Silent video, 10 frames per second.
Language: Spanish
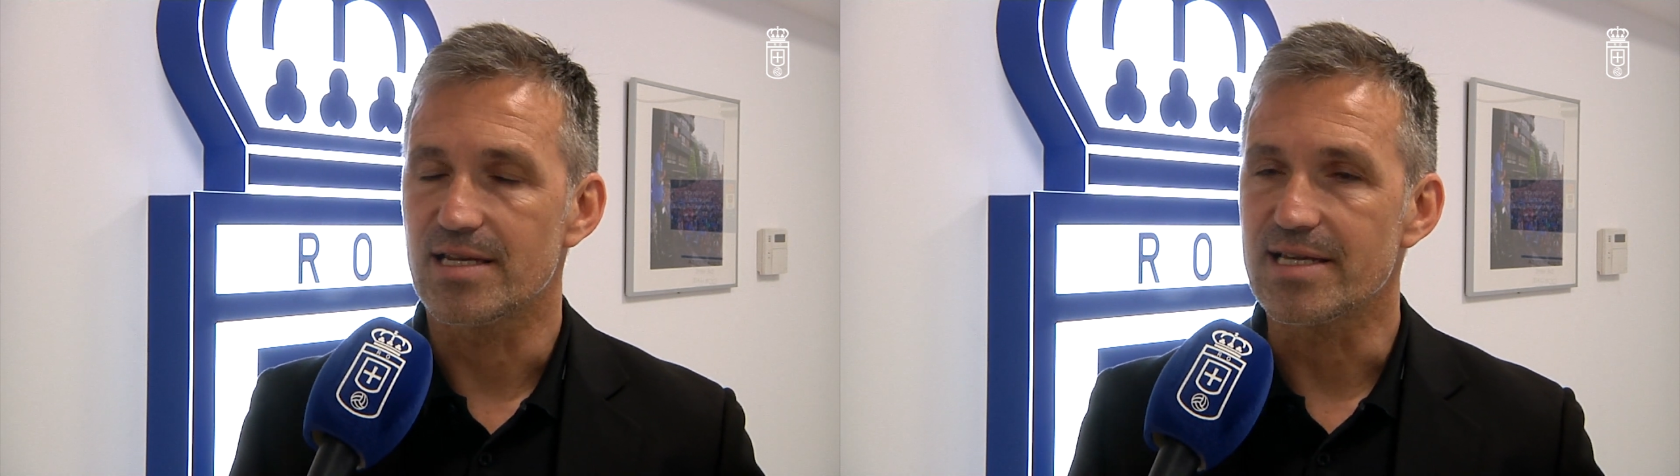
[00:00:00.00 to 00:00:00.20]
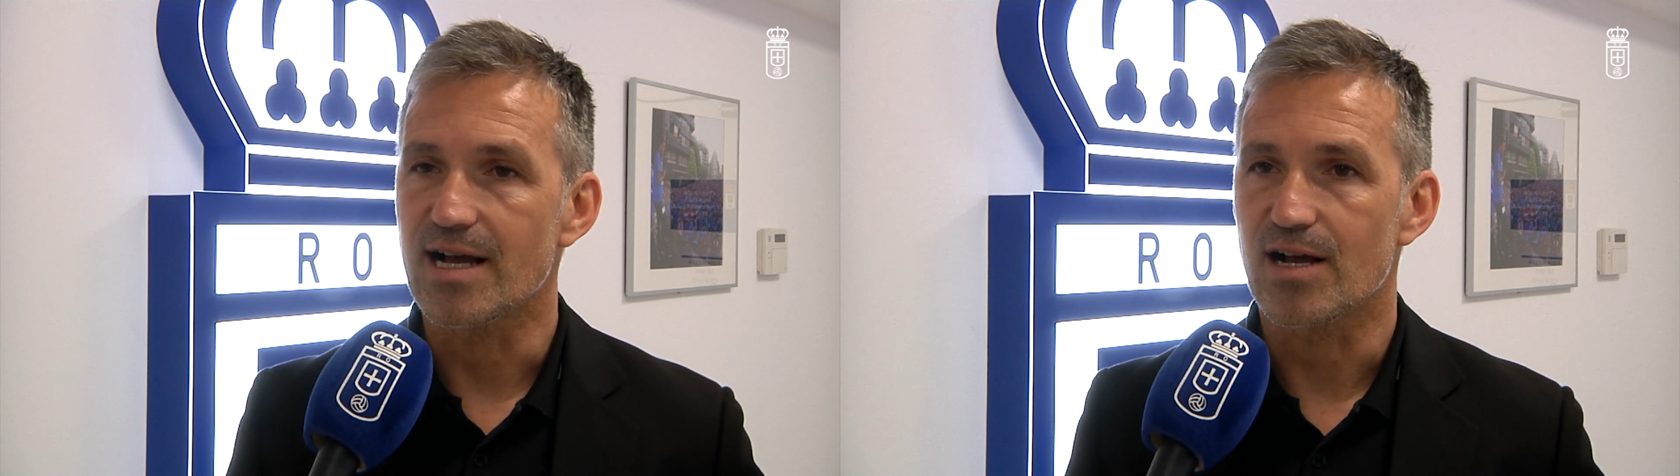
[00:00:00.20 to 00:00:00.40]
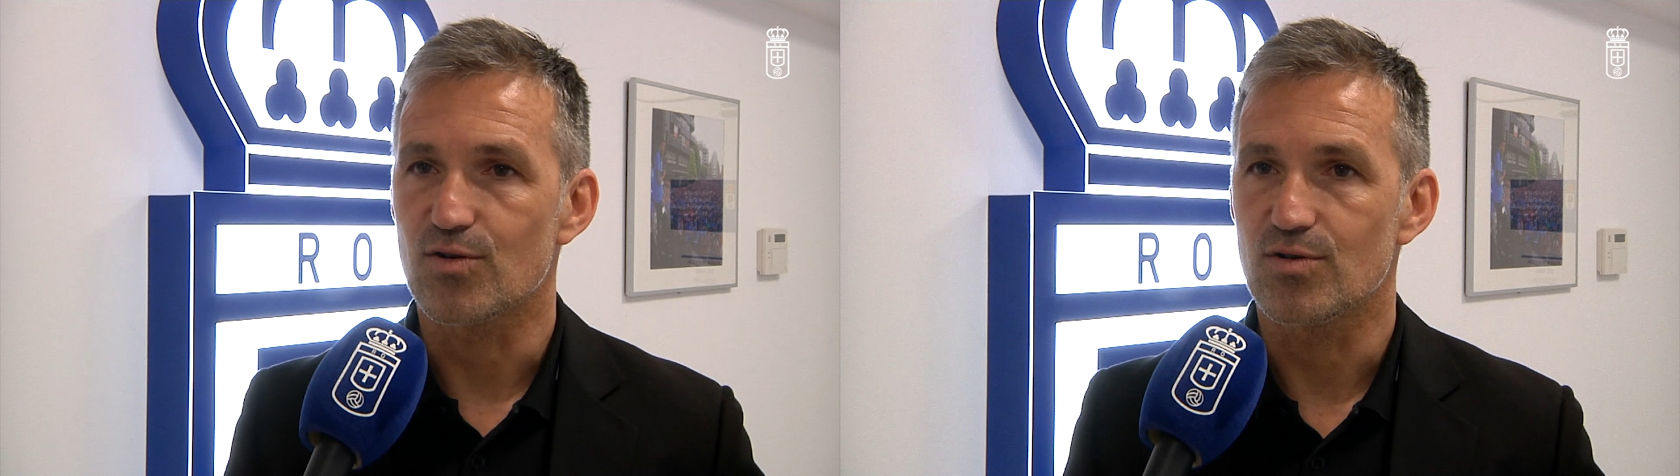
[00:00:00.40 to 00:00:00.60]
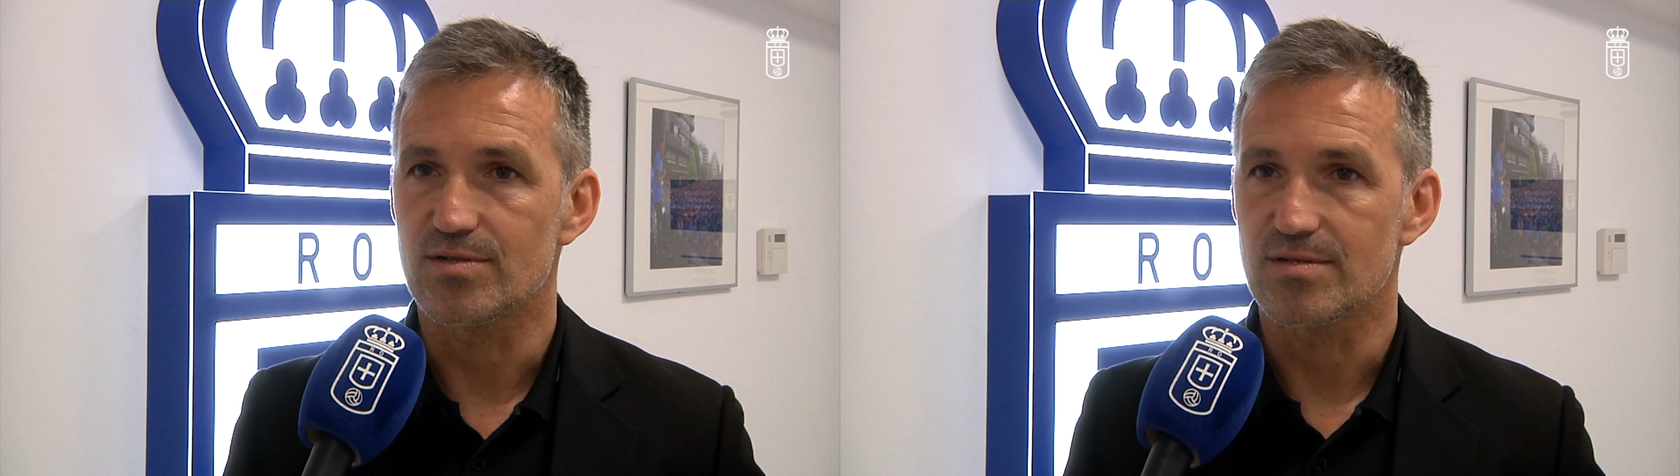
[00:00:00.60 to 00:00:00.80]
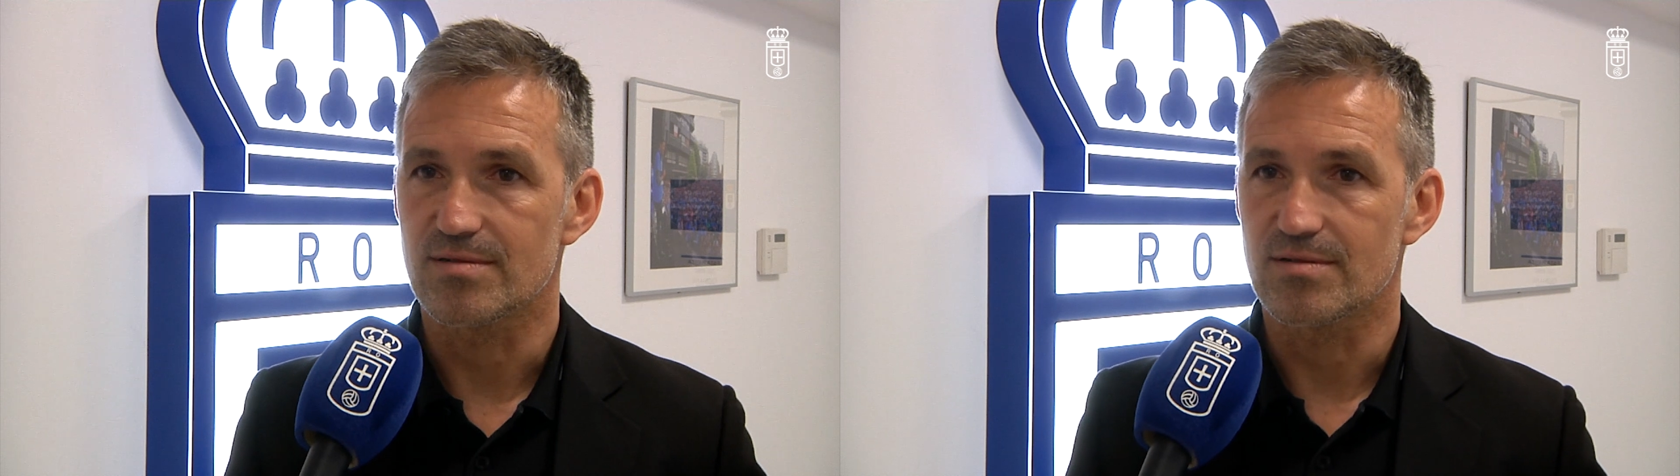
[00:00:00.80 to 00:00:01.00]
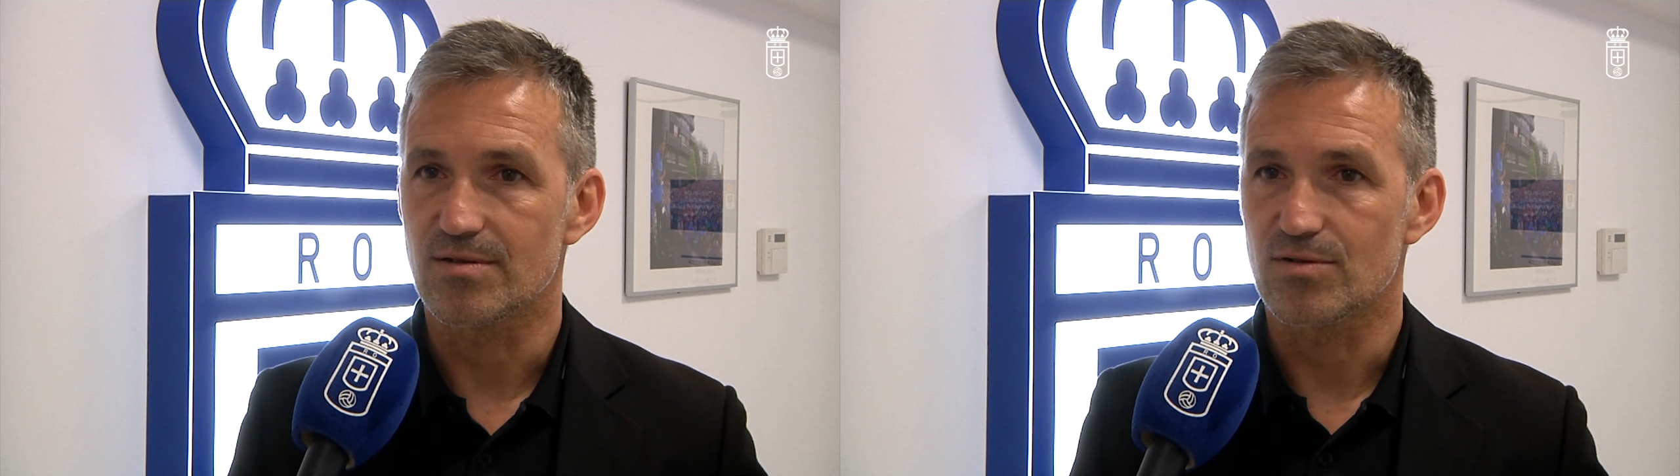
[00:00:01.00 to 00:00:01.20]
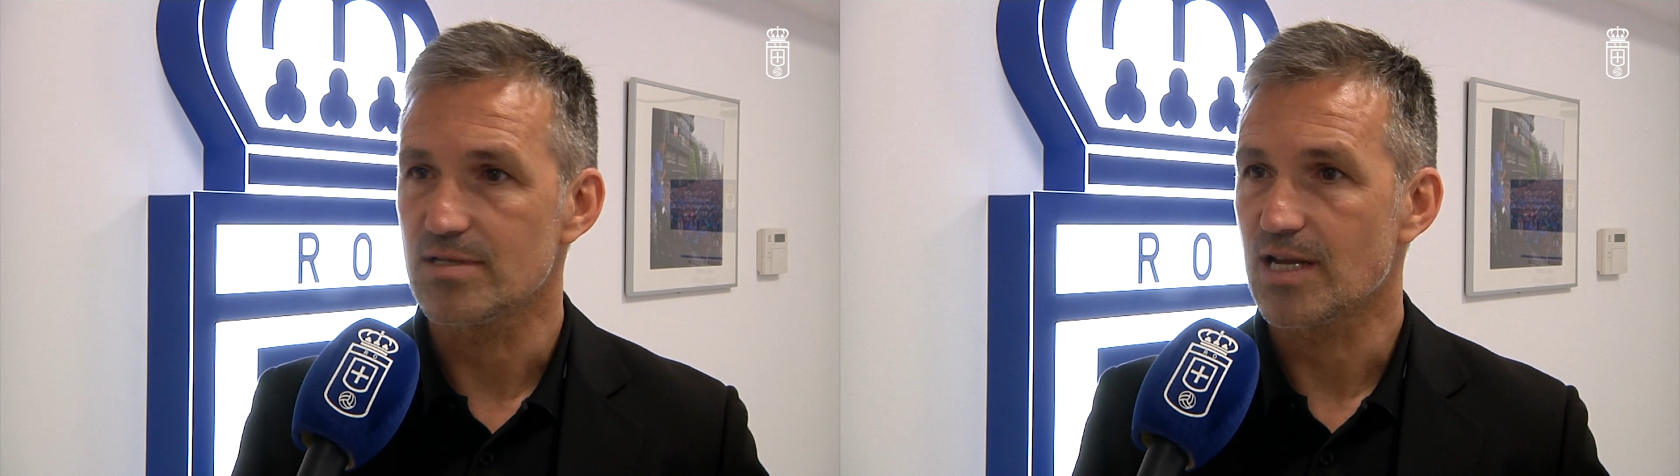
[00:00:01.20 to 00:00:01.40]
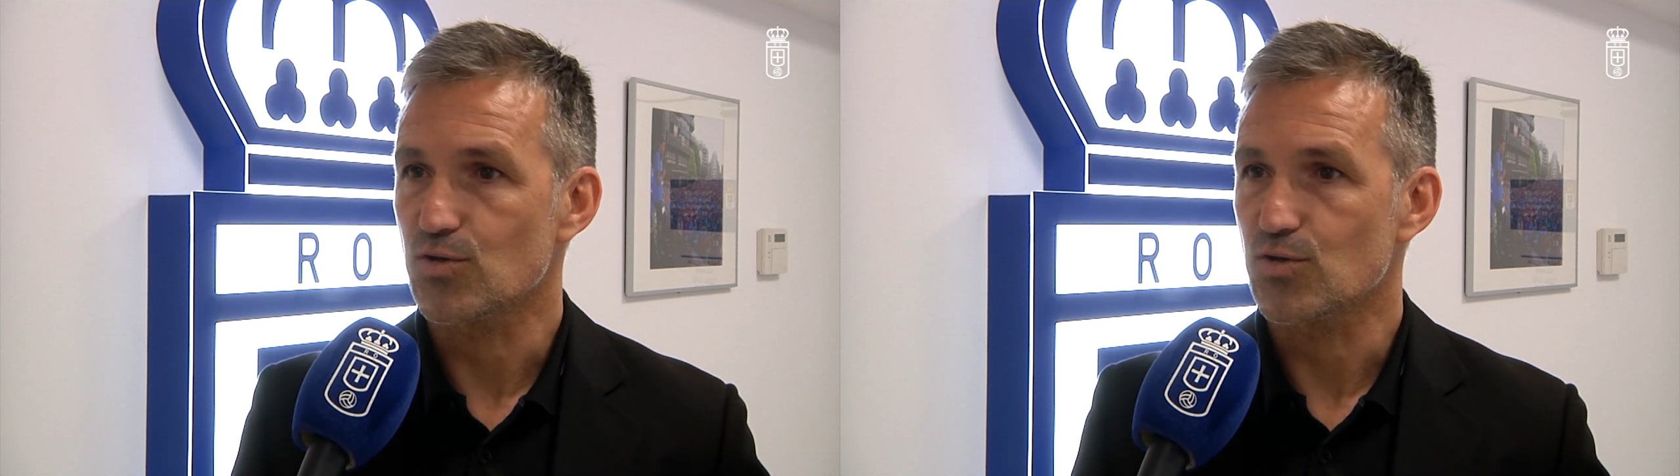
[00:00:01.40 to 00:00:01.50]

liga con, con,